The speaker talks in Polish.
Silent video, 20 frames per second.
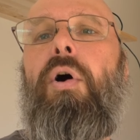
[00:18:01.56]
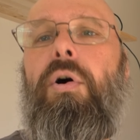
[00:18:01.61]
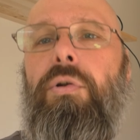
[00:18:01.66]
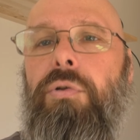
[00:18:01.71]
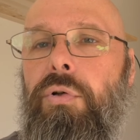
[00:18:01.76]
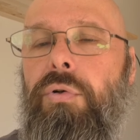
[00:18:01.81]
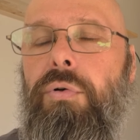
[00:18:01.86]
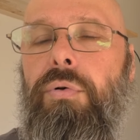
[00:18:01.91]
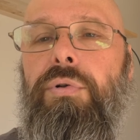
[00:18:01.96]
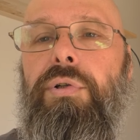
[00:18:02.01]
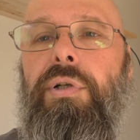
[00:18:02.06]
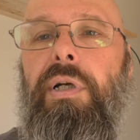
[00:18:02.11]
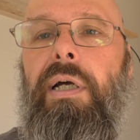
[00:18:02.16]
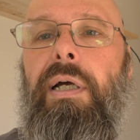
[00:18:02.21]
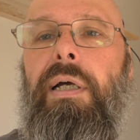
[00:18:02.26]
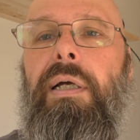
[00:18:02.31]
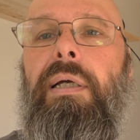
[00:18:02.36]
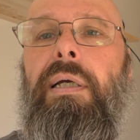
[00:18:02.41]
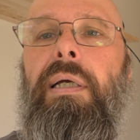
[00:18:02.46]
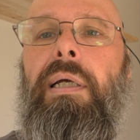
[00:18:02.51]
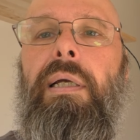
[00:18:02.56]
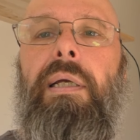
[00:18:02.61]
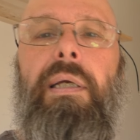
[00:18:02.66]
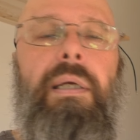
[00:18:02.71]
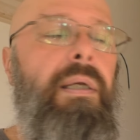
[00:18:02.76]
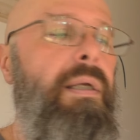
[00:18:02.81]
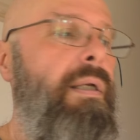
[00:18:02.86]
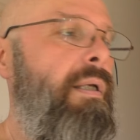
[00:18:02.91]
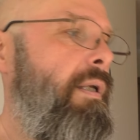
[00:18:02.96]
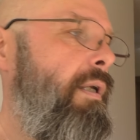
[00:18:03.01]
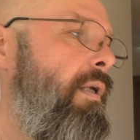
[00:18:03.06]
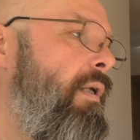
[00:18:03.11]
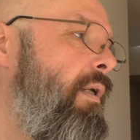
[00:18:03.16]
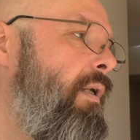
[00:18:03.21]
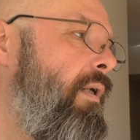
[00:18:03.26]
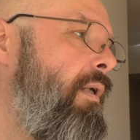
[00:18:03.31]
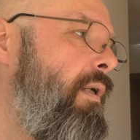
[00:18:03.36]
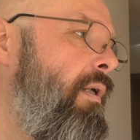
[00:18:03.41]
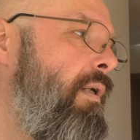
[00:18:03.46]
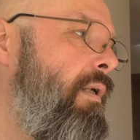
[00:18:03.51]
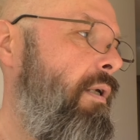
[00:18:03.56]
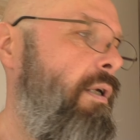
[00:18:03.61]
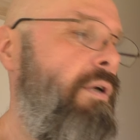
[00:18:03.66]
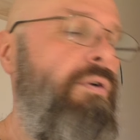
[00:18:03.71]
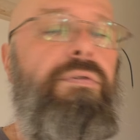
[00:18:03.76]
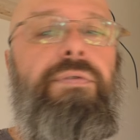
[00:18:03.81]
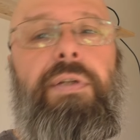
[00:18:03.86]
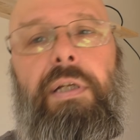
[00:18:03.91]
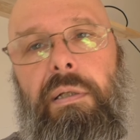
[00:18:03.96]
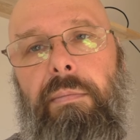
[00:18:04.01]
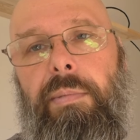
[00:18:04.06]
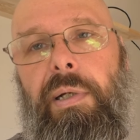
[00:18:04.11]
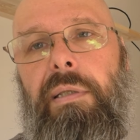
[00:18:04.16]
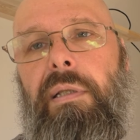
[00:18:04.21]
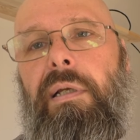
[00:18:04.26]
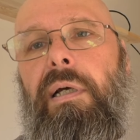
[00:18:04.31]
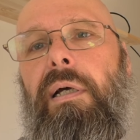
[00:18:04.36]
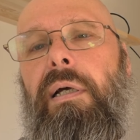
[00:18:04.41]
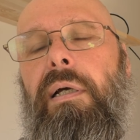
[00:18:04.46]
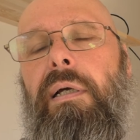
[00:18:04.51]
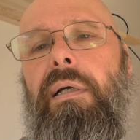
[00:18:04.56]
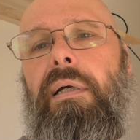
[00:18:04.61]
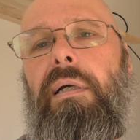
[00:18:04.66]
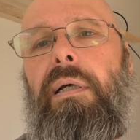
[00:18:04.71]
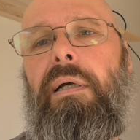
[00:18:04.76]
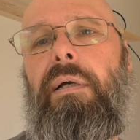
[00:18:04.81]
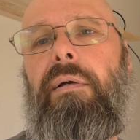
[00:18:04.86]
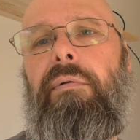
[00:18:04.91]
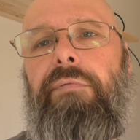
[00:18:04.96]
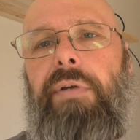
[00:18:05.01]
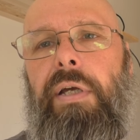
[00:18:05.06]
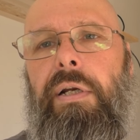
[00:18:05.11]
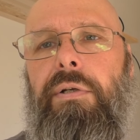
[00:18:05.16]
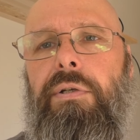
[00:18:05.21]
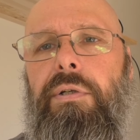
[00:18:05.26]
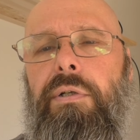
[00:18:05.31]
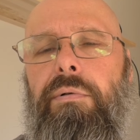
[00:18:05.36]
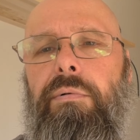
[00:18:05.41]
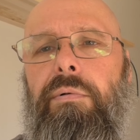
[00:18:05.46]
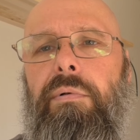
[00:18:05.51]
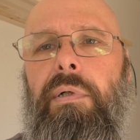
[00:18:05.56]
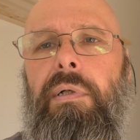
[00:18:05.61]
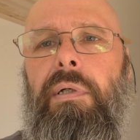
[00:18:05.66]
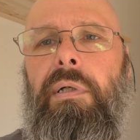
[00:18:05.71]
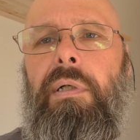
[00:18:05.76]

odkurzę i, już wtedy będę e, wiercił.